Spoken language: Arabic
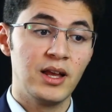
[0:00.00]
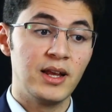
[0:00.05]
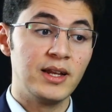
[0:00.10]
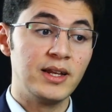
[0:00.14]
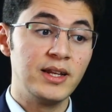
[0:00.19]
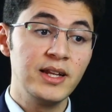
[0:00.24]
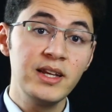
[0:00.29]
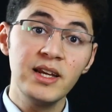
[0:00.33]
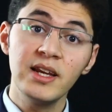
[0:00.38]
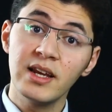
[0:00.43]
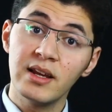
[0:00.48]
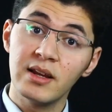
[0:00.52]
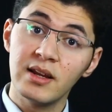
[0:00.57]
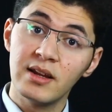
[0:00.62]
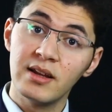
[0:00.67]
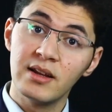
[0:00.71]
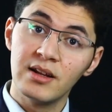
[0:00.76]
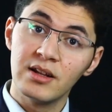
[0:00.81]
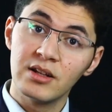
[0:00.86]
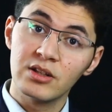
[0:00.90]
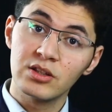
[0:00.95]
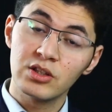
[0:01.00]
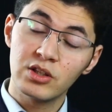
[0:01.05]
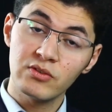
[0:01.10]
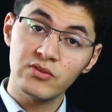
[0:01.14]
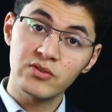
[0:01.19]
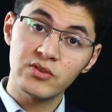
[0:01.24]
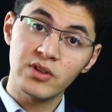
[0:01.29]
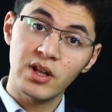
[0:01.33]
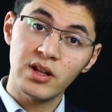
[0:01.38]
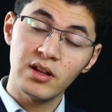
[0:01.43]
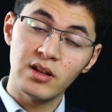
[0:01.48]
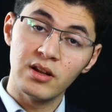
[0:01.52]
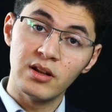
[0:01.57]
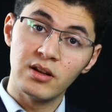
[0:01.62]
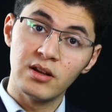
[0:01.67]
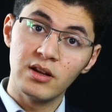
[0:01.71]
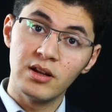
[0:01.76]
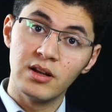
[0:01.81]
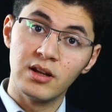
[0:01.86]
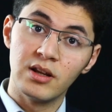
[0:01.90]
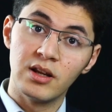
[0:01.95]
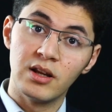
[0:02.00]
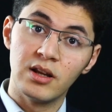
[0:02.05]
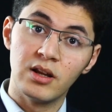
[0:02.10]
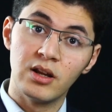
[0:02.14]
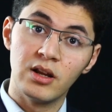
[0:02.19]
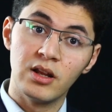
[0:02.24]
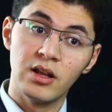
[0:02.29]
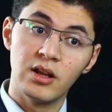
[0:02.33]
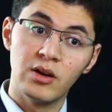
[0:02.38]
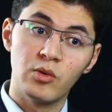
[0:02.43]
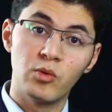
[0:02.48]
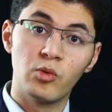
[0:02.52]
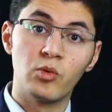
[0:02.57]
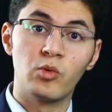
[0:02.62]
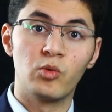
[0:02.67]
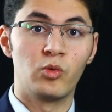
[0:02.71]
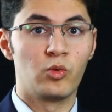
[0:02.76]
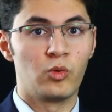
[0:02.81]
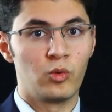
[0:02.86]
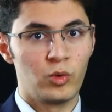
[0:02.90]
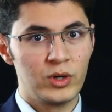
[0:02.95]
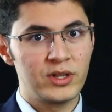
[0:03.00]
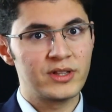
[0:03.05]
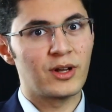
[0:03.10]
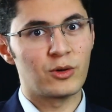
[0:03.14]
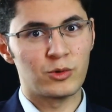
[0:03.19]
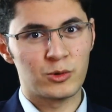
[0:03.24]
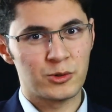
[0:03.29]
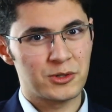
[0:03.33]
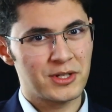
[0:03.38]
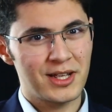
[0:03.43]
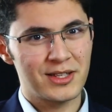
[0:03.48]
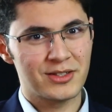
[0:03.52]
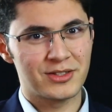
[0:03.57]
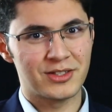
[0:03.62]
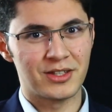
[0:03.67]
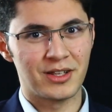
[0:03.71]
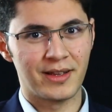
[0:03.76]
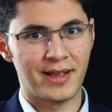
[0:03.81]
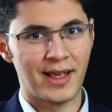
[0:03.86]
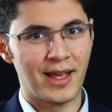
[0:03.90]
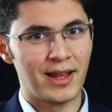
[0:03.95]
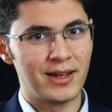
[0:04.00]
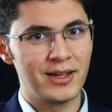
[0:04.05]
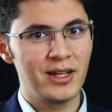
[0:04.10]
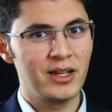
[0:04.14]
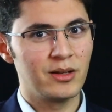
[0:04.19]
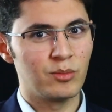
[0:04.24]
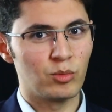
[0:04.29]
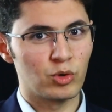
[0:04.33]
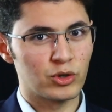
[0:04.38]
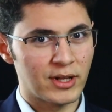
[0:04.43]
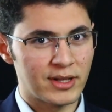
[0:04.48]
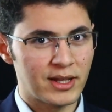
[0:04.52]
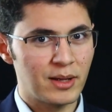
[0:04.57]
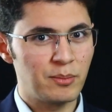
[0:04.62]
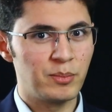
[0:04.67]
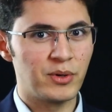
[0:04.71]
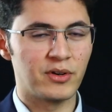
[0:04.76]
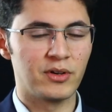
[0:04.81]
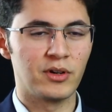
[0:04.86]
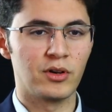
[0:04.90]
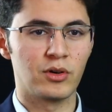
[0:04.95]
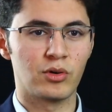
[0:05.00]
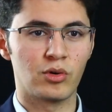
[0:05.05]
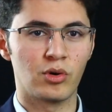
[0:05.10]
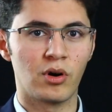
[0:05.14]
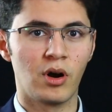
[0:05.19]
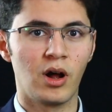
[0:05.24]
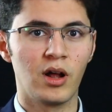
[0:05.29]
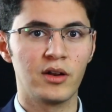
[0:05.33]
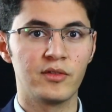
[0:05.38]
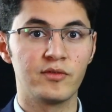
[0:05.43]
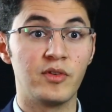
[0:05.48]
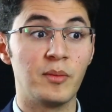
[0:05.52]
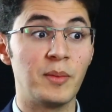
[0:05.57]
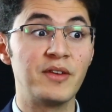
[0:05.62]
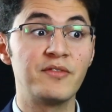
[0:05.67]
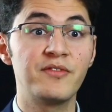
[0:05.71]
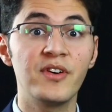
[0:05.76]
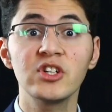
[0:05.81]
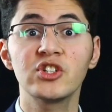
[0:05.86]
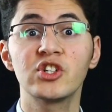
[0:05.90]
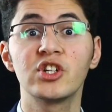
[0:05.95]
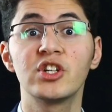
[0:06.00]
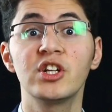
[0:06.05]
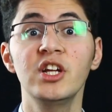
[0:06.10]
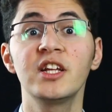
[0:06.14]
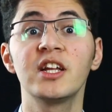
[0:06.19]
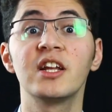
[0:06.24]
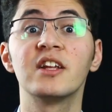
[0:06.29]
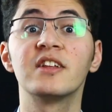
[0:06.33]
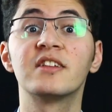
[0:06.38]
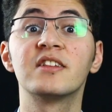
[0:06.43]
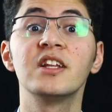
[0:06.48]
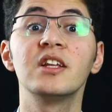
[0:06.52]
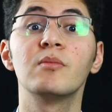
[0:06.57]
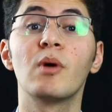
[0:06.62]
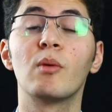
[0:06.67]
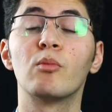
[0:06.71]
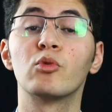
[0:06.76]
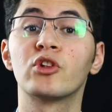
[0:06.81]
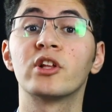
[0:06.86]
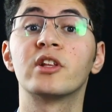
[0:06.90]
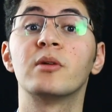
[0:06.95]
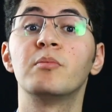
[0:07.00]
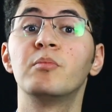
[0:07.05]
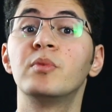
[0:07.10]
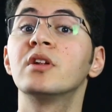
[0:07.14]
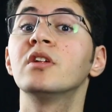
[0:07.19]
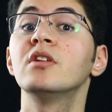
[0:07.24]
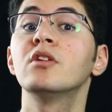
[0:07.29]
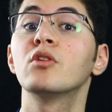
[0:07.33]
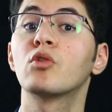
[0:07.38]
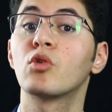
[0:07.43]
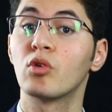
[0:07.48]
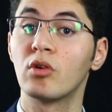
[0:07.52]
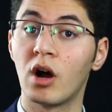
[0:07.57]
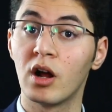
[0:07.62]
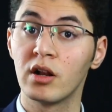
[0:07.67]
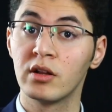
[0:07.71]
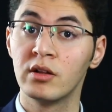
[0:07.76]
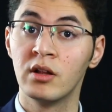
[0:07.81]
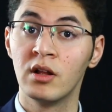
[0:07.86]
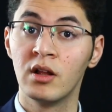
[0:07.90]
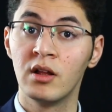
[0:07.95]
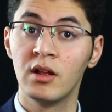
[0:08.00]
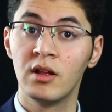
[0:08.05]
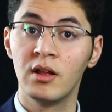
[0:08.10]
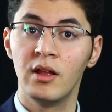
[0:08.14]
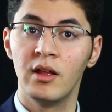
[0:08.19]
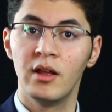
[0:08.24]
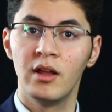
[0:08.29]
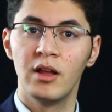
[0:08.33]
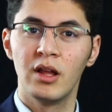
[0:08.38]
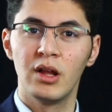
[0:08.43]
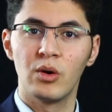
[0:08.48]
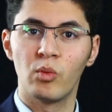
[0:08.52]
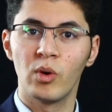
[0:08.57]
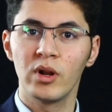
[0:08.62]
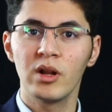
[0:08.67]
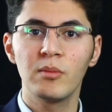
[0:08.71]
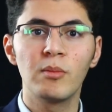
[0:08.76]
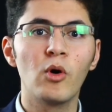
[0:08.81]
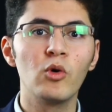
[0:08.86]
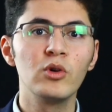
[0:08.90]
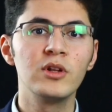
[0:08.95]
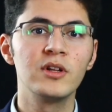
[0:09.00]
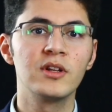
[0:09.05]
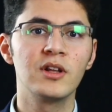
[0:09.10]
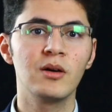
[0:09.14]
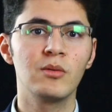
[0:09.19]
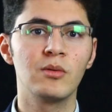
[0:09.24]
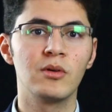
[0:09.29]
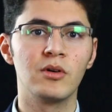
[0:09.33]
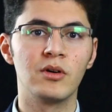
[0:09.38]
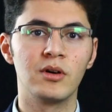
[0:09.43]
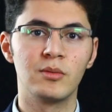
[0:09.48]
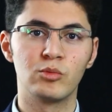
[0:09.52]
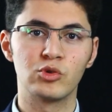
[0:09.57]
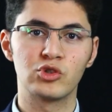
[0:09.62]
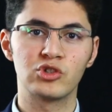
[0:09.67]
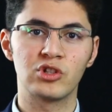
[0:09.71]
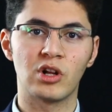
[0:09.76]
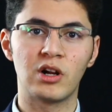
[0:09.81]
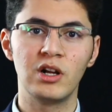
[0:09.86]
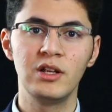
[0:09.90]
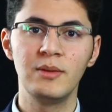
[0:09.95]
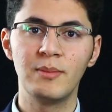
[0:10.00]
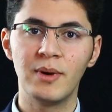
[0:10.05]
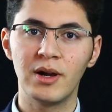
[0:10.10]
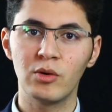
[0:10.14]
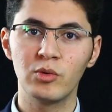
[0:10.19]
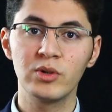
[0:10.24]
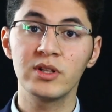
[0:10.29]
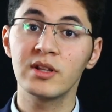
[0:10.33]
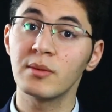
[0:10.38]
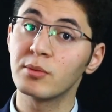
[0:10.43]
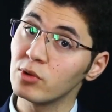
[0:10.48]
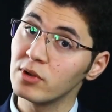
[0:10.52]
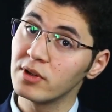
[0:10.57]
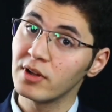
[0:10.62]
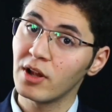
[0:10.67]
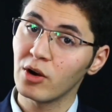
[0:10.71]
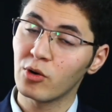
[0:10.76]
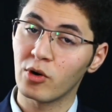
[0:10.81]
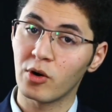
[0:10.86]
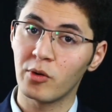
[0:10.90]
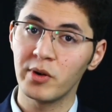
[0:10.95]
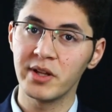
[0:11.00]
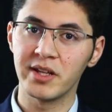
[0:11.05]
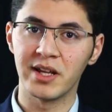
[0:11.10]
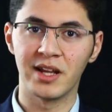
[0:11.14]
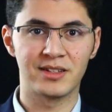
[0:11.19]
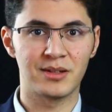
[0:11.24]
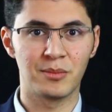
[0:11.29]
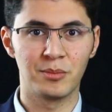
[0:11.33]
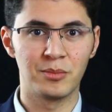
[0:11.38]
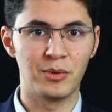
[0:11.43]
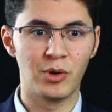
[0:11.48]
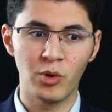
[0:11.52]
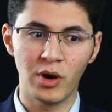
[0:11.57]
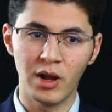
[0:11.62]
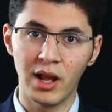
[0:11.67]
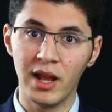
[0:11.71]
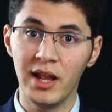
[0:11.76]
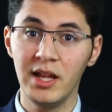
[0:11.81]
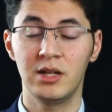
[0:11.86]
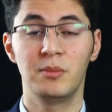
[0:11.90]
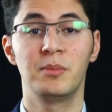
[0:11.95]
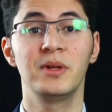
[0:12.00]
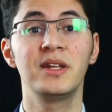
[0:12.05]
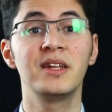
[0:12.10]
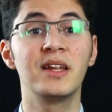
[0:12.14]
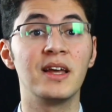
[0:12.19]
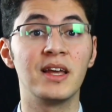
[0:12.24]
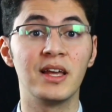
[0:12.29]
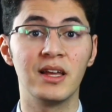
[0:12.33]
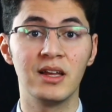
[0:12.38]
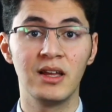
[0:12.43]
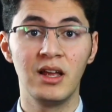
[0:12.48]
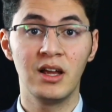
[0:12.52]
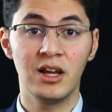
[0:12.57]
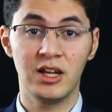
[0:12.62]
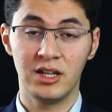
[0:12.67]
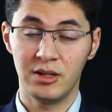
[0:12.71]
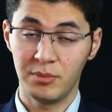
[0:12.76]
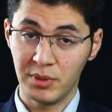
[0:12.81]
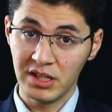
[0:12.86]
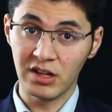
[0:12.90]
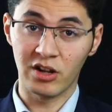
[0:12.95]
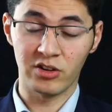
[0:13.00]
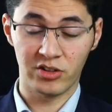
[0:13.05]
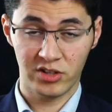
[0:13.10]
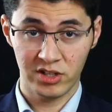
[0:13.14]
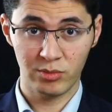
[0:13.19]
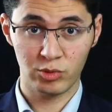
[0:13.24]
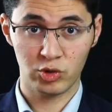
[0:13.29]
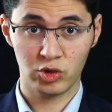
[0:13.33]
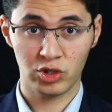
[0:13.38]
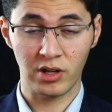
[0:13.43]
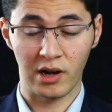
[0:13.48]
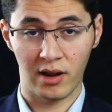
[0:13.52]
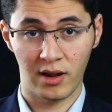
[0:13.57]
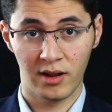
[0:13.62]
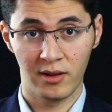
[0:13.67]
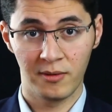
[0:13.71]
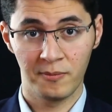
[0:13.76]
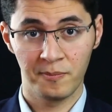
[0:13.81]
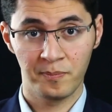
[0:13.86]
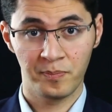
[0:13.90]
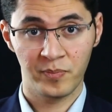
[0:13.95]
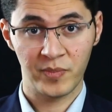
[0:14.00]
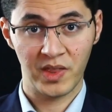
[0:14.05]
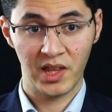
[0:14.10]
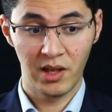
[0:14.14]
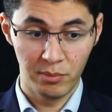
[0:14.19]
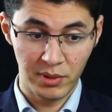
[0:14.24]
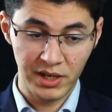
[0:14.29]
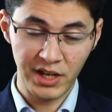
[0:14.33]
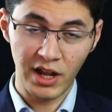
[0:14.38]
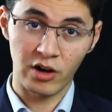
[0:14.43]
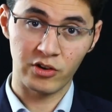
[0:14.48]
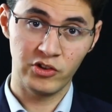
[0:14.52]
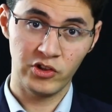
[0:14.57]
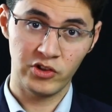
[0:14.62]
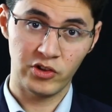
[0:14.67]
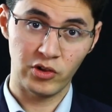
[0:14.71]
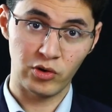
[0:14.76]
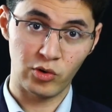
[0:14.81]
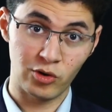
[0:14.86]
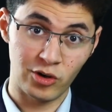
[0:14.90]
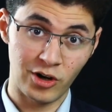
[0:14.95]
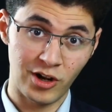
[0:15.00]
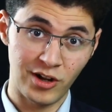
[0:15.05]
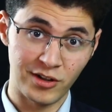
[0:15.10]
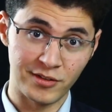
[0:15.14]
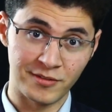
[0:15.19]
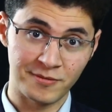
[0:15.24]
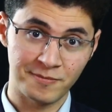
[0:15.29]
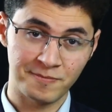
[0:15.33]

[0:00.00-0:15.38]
ليه تفضل آه وانت استاذ جليل متدبر للقران فما ينفعش ان احنا الاثنين نبقى متدبرين للقران وانا بقول انها مستقيمه وانت بتقول انها كرويه طب هو احنا بينا ايه احنا بينا ارضيه مشتركه بينا ارضيه القران